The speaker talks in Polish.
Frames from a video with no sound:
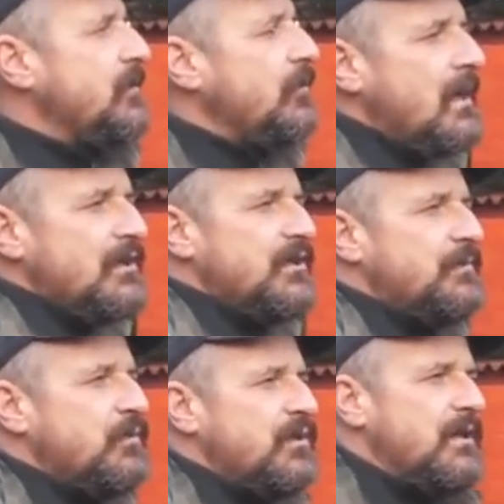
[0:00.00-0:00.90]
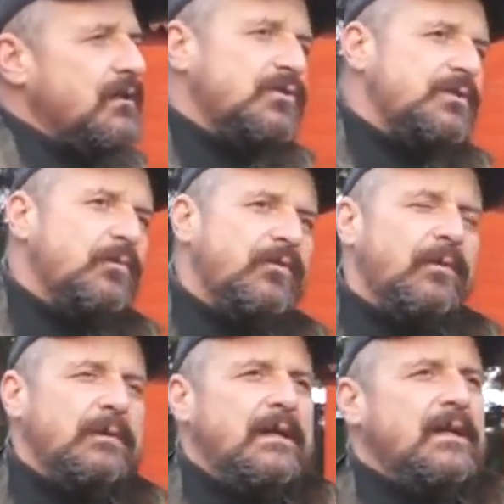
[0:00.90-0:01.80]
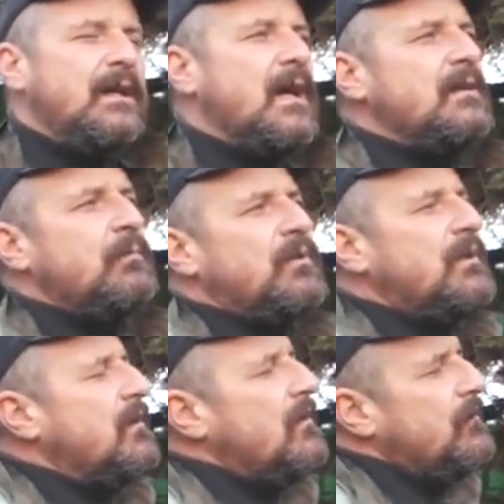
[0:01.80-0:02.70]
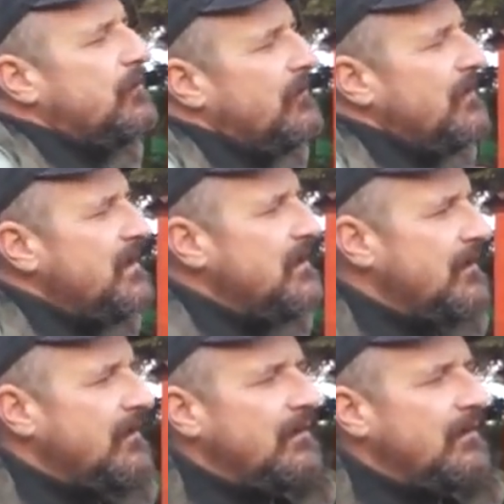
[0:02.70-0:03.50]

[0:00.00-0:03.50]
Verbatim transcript: I druga rzecz, później niektórzy mówią, albo ten gołąb na innych,